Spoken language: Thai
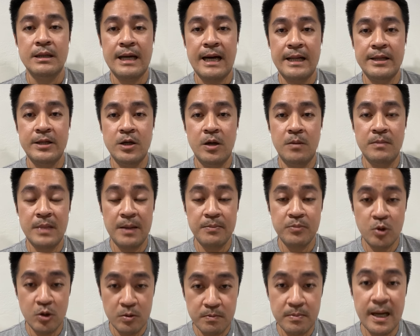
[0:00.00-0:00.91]
การยอม
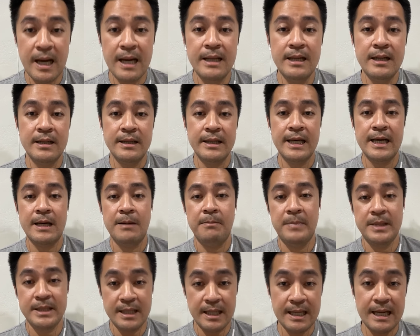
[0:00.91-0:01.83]
รับกฎหมายเรื่องนี้
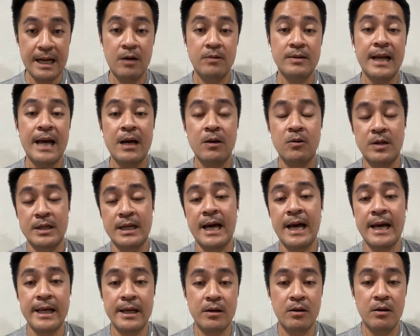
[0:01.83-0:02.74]
มันจะก้าวหน้ากว่า
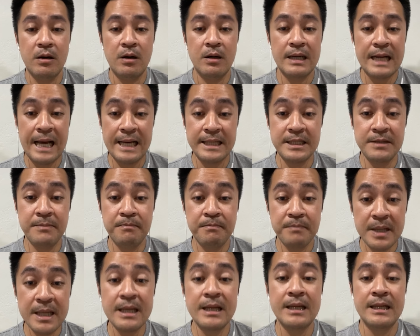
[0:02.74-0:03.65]
ไทยก็หลาย
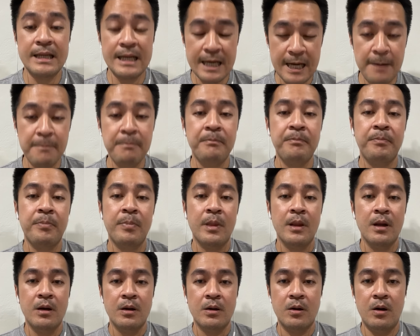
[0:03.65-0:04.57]
10 ปีนะครับ
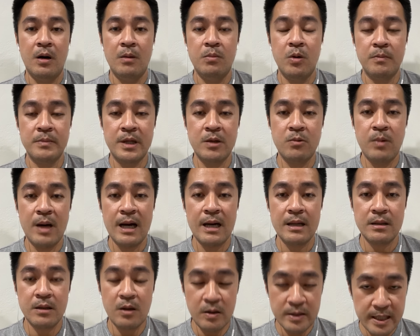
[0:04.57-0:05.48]
ก็ผมคิด
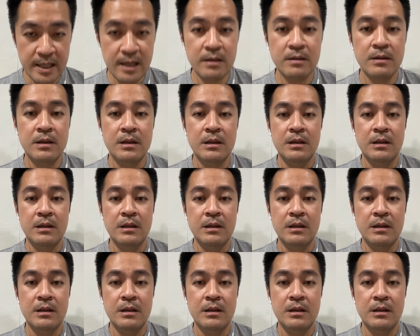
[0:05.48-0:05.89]
ว่าตอนนี้